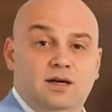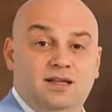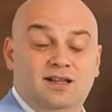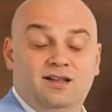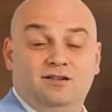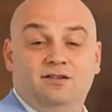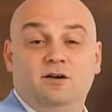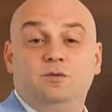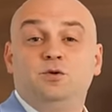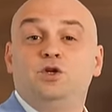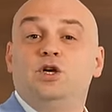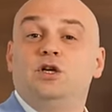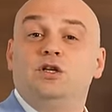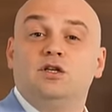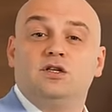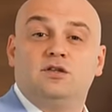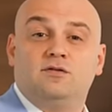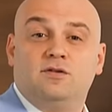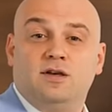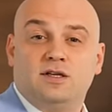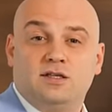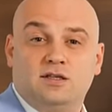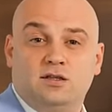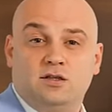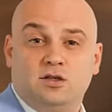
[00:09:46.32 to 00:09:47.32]
Она вообще не
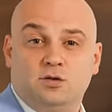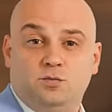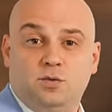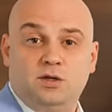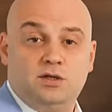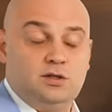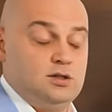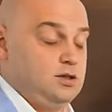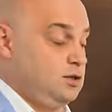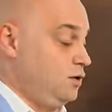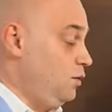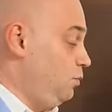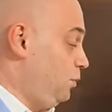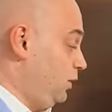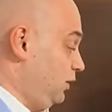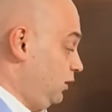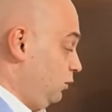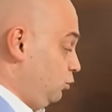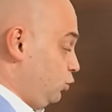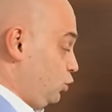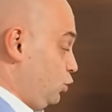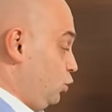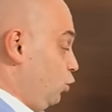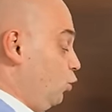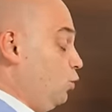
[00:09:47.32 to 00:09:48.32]
связана с бизнесом,
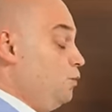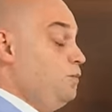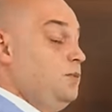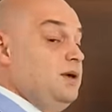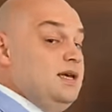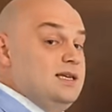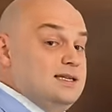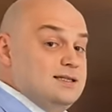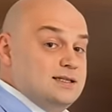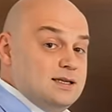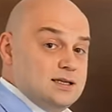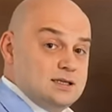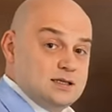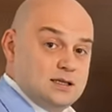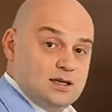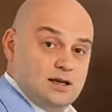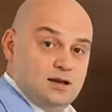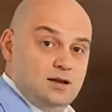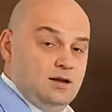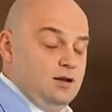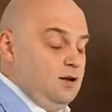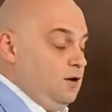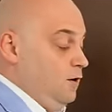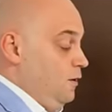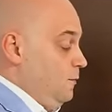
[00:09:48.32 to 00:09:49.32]
потому что у бизнеса
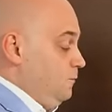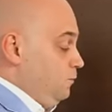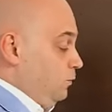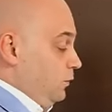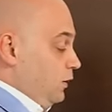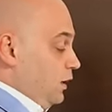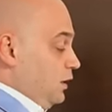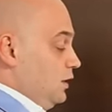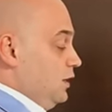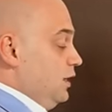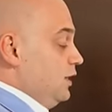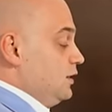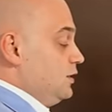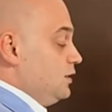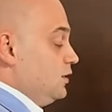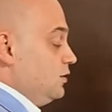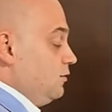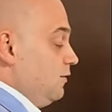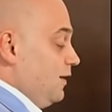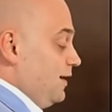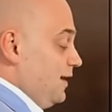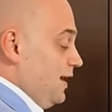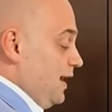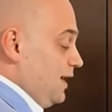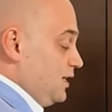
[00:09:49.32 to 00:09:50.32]
есть
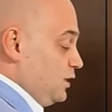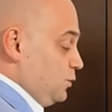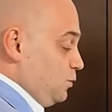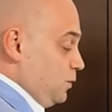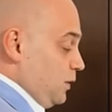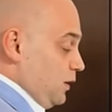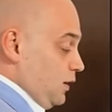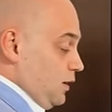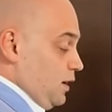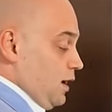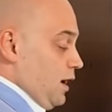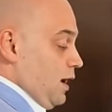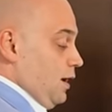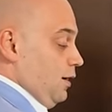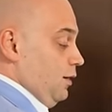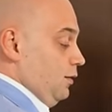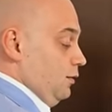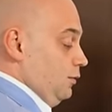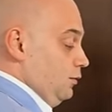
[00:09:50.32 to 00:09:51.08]
своя спираль.